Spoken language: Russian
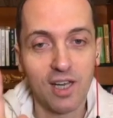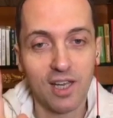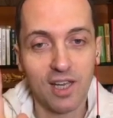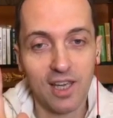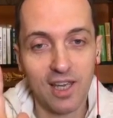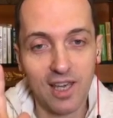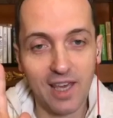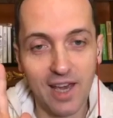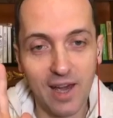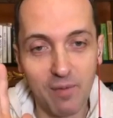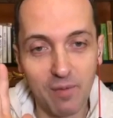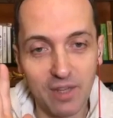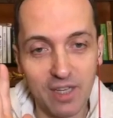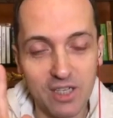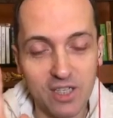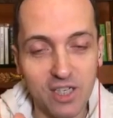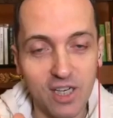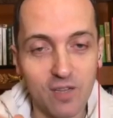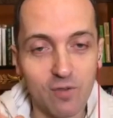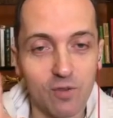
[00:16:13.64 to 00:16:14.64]
и
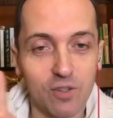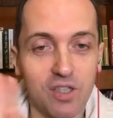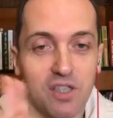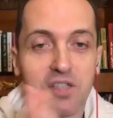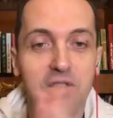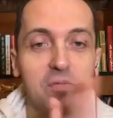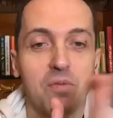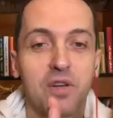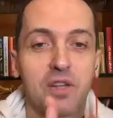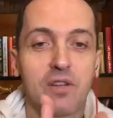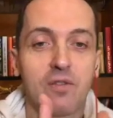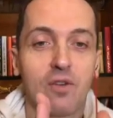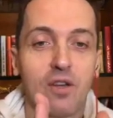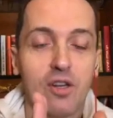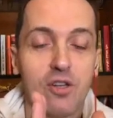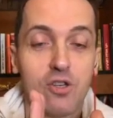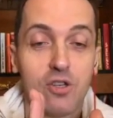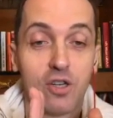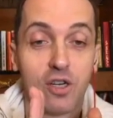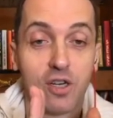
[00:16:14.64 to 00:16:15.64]
обнажать вот эти
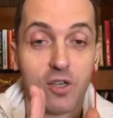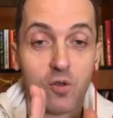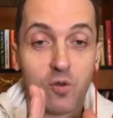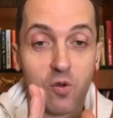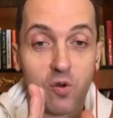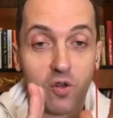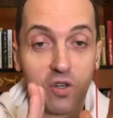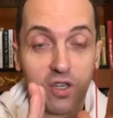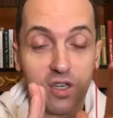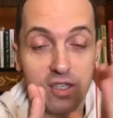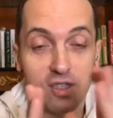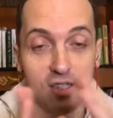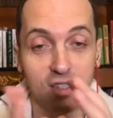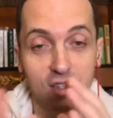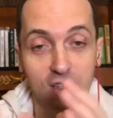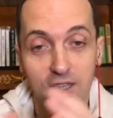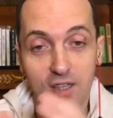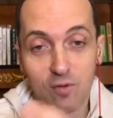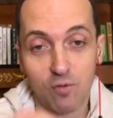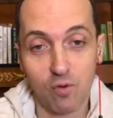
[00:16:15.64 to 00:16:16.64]
противоречия, которые есть. И
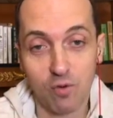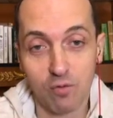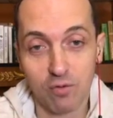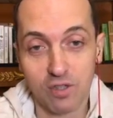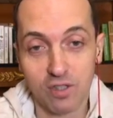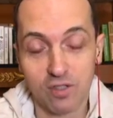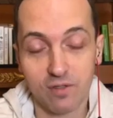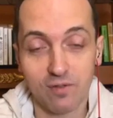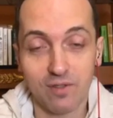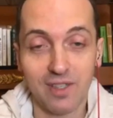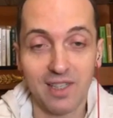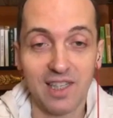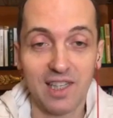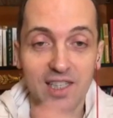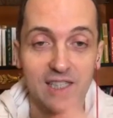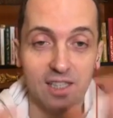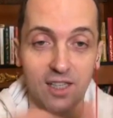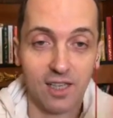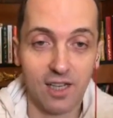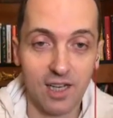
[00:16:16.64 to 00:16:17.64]
таким образом не
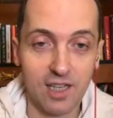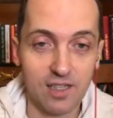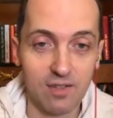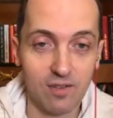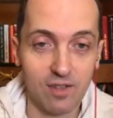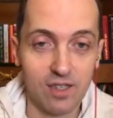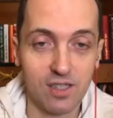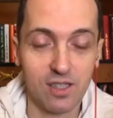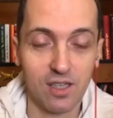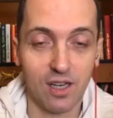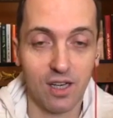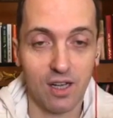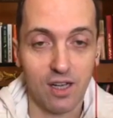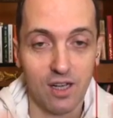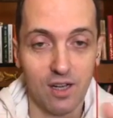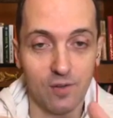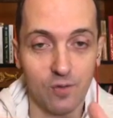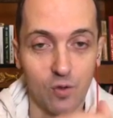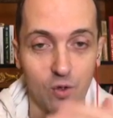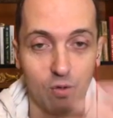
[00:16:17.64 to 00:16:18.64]
достигать своей цели, а
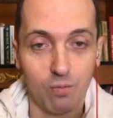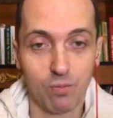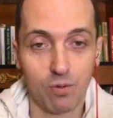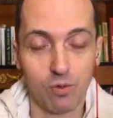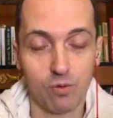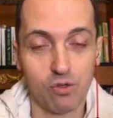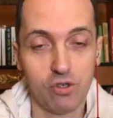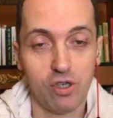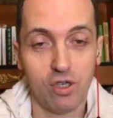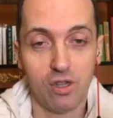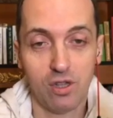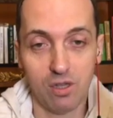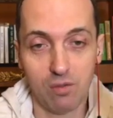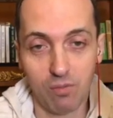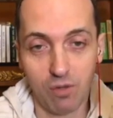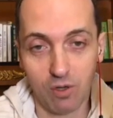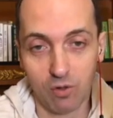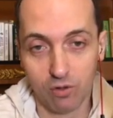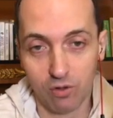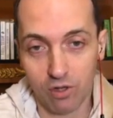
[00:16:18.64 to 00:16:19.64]
вдруг получать
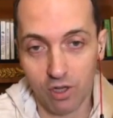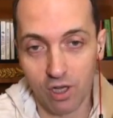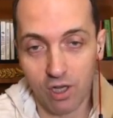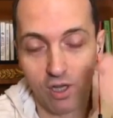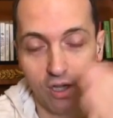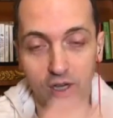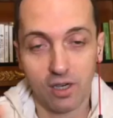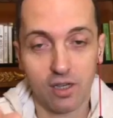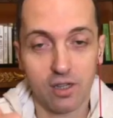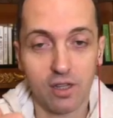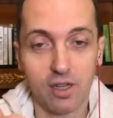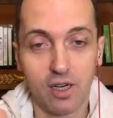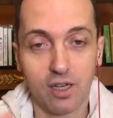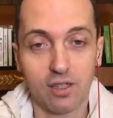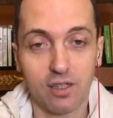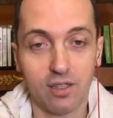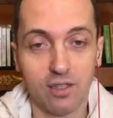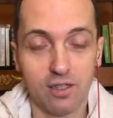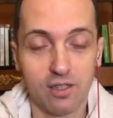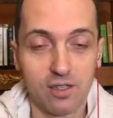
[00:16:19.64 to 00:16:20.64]
наоборот. Контракты
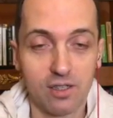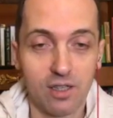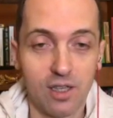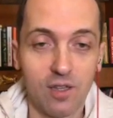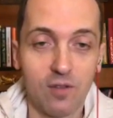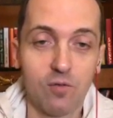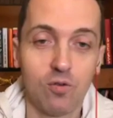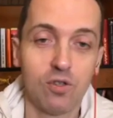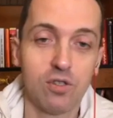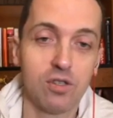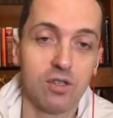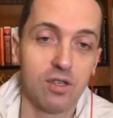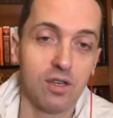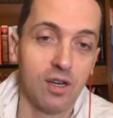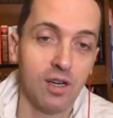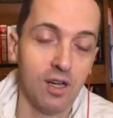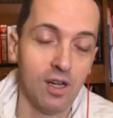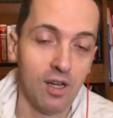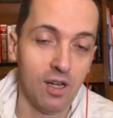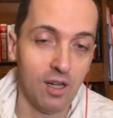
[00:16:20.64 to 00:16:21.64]
не складываются,
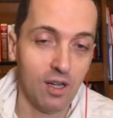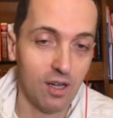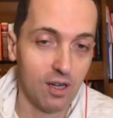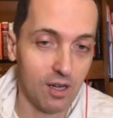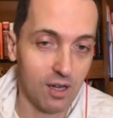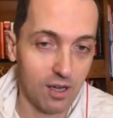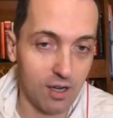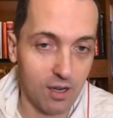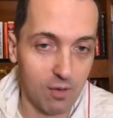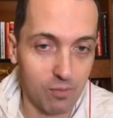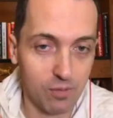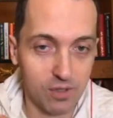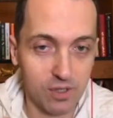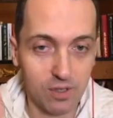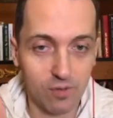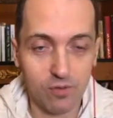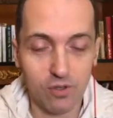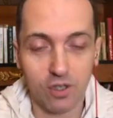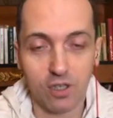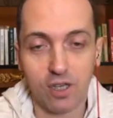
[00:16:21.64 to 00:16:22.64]

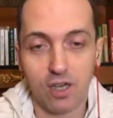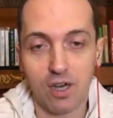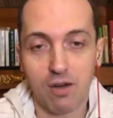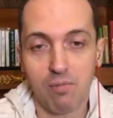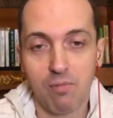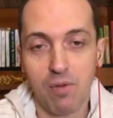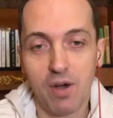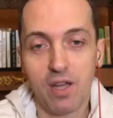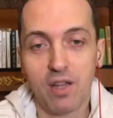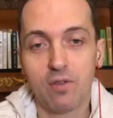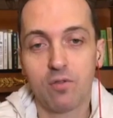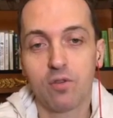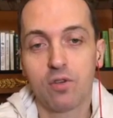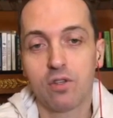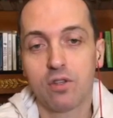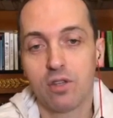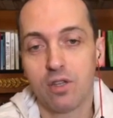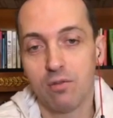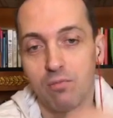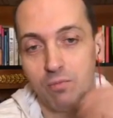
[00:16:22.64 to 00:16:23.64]
поставщики обманывают,
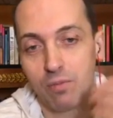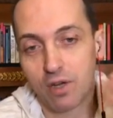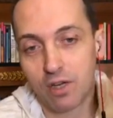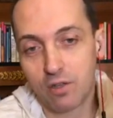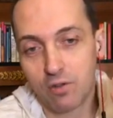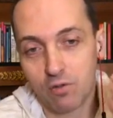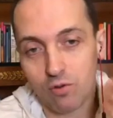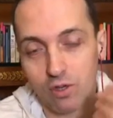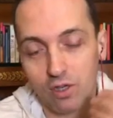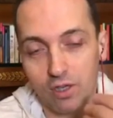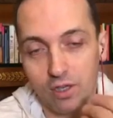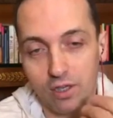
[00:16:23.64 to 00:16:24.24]
там партнеры,